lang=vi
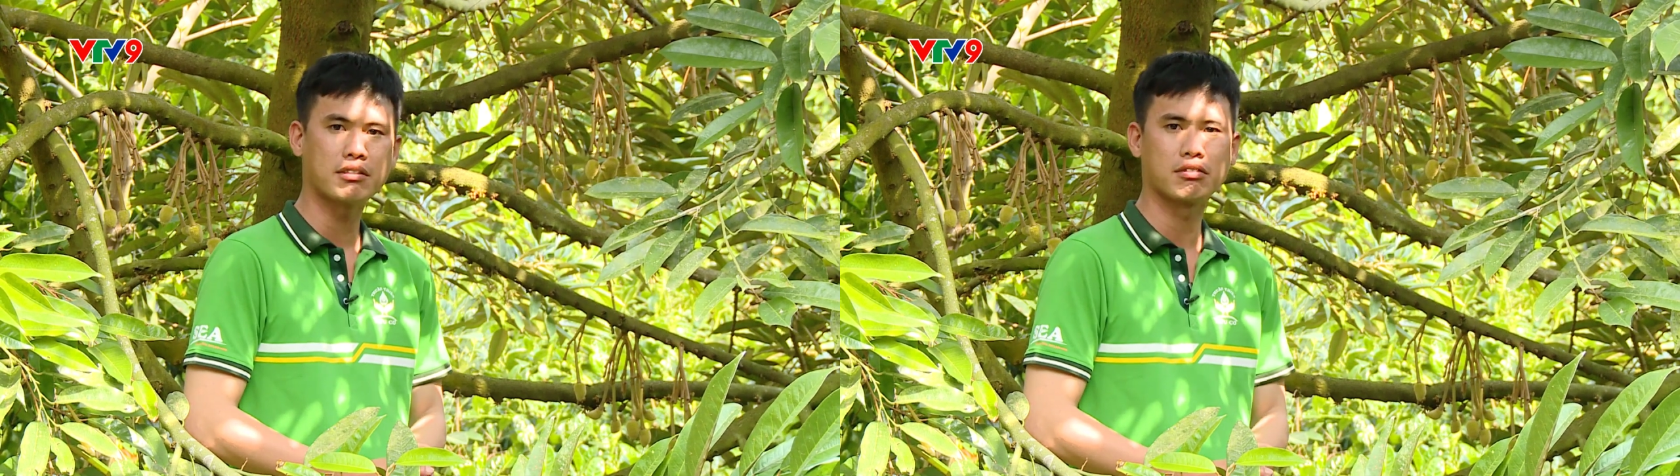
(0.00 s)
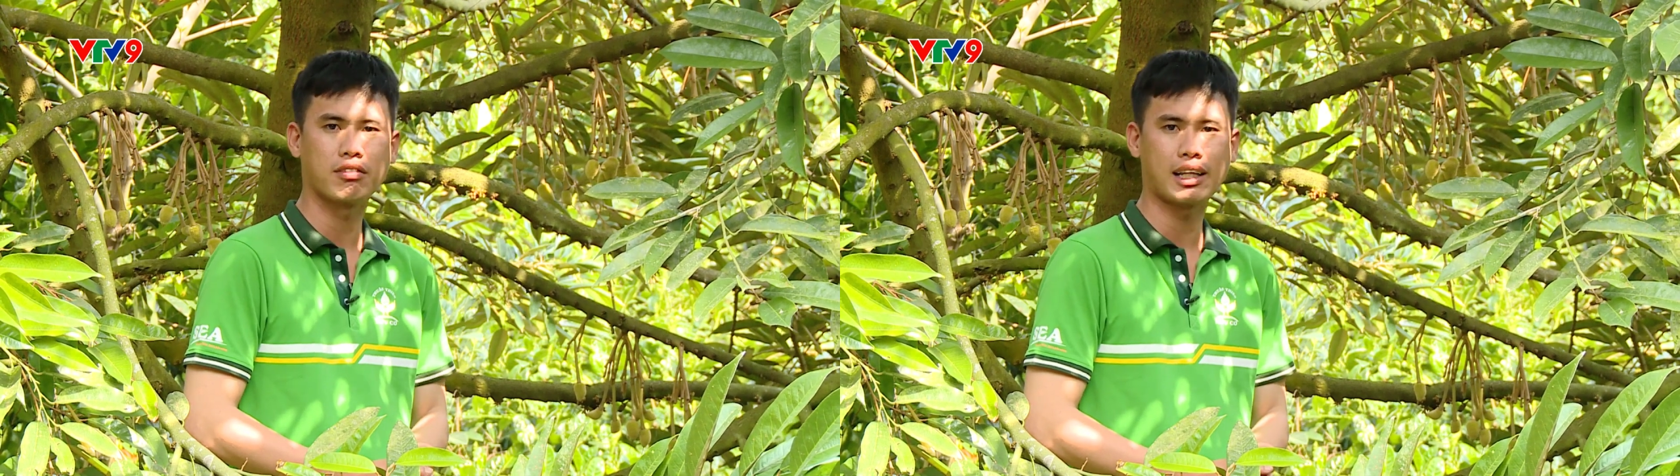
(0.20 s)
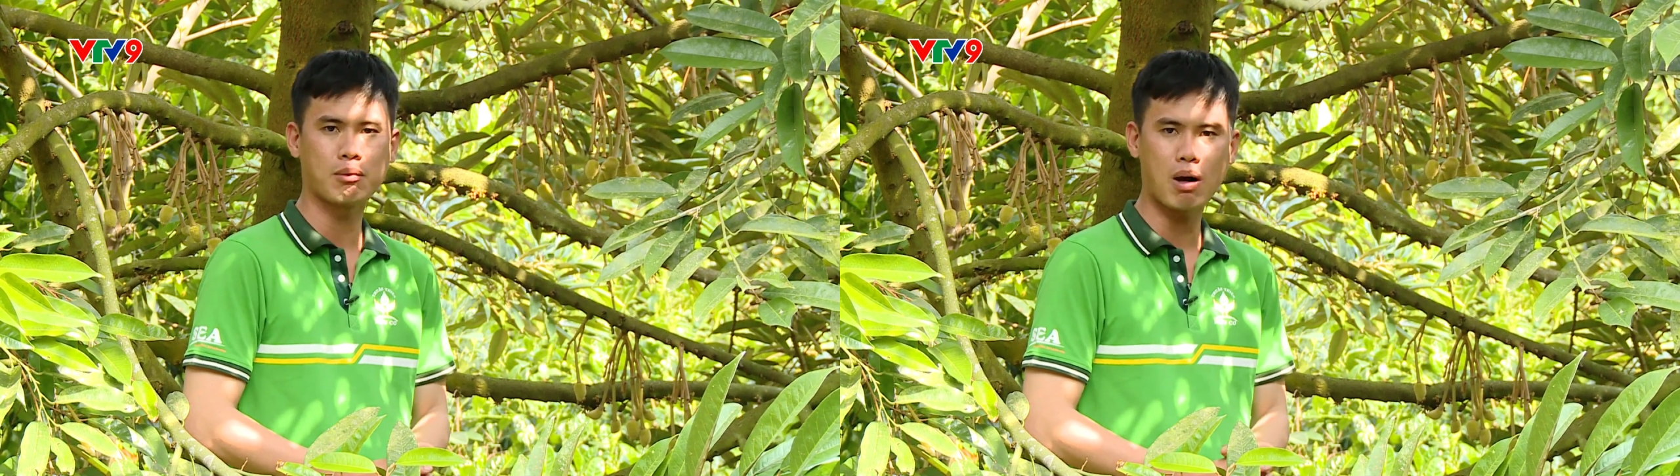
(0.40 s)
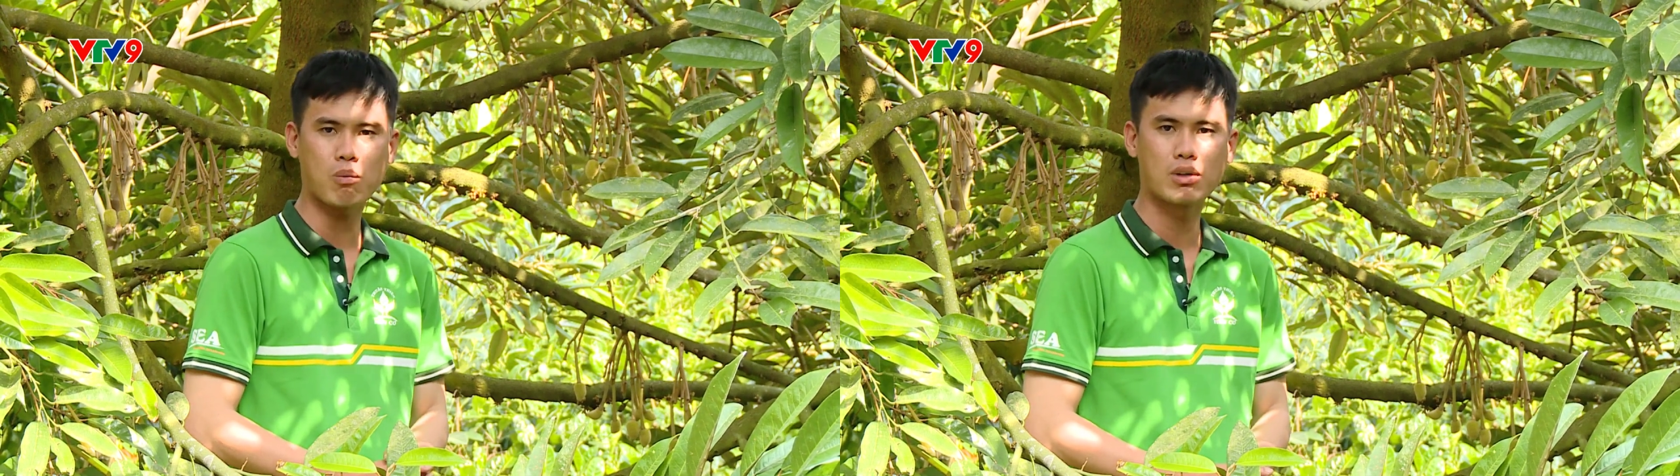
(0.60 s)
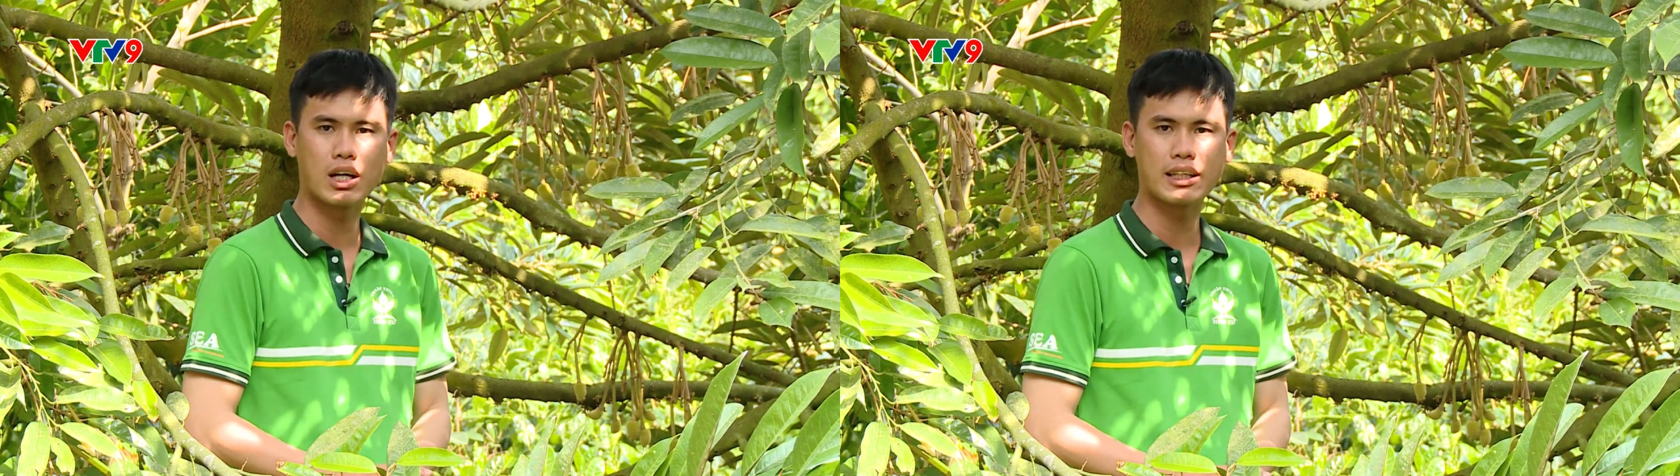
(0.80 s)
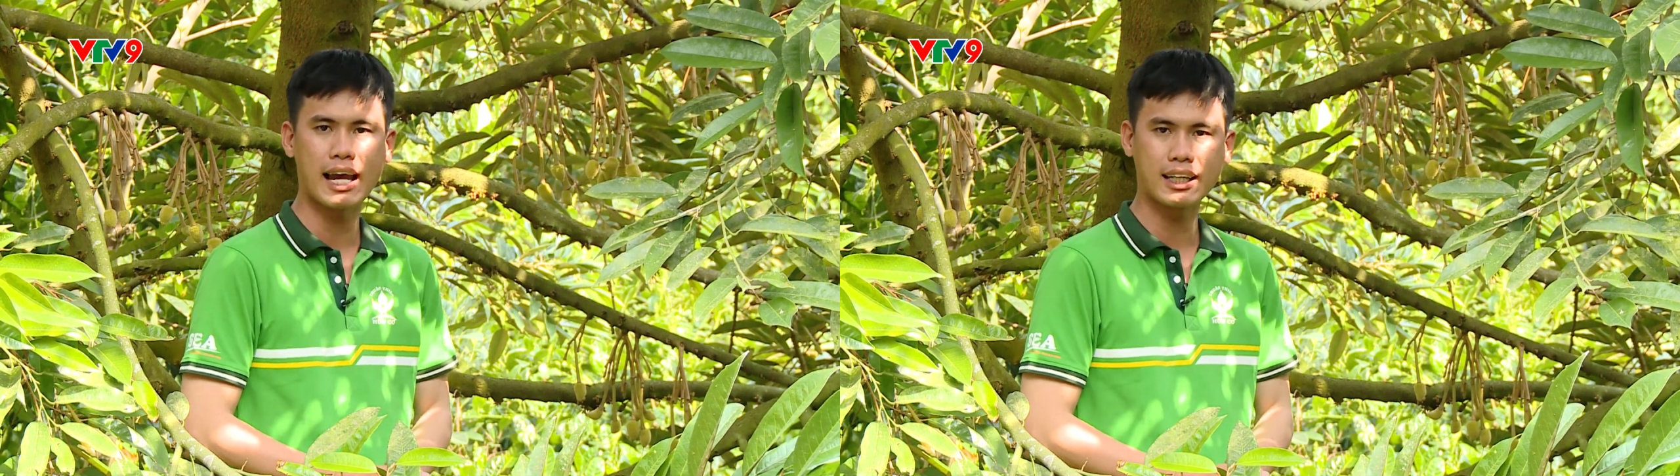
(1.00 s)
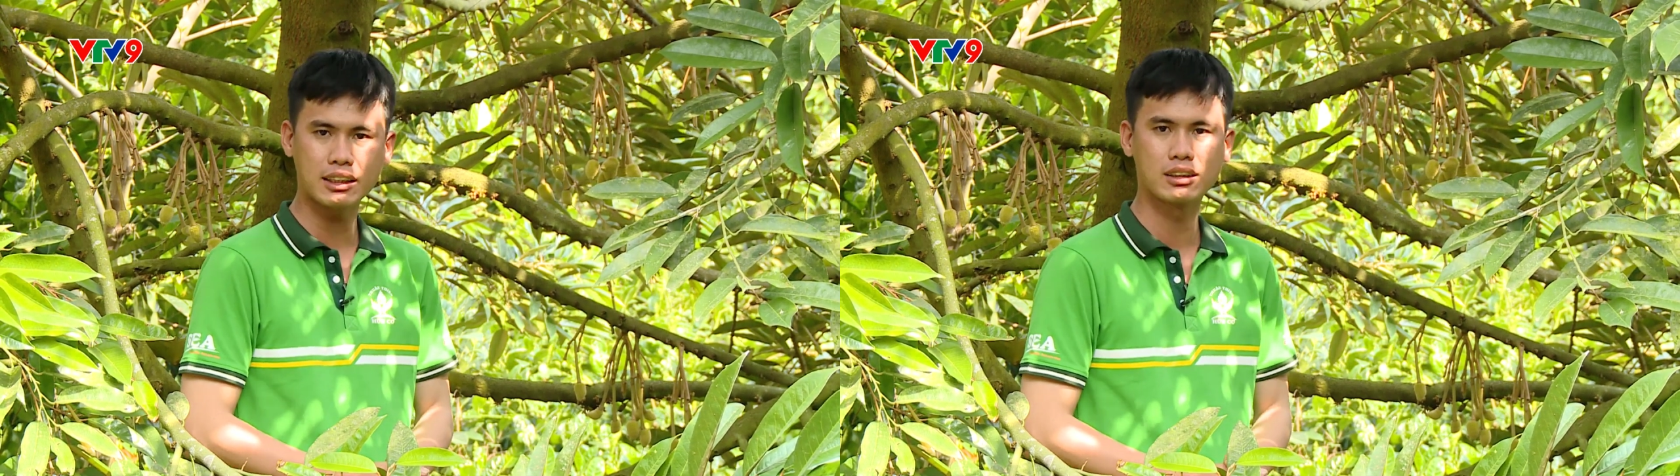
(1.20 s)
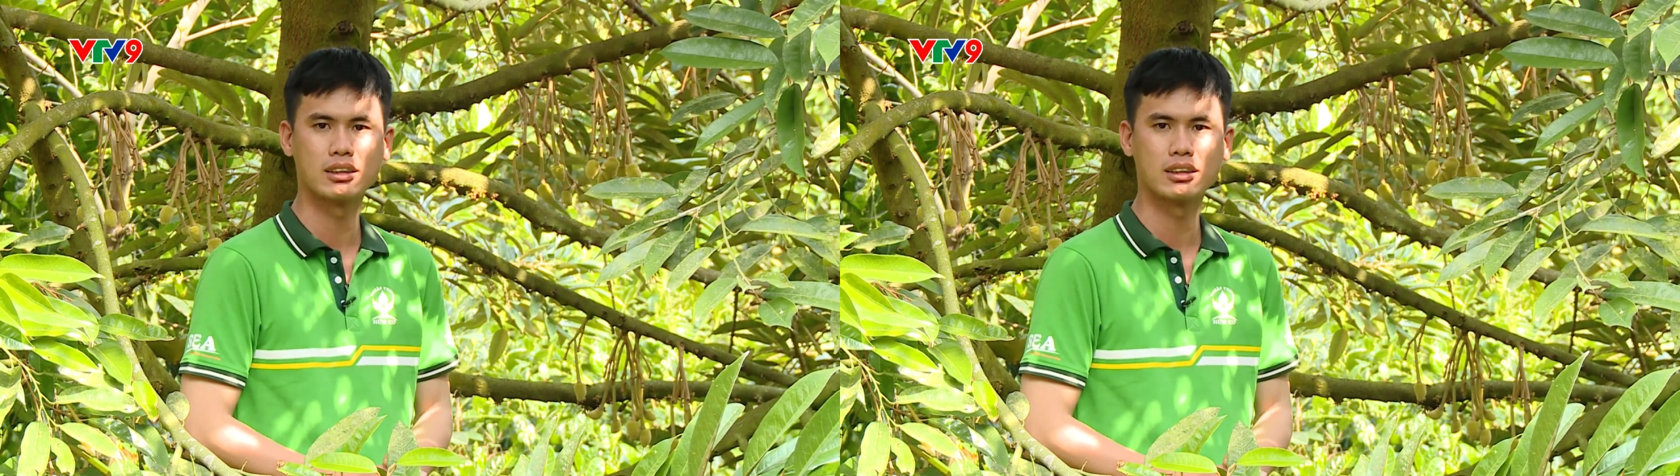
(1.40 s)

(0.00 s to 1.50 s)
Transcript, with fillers: và thảo mộc lên 2 lít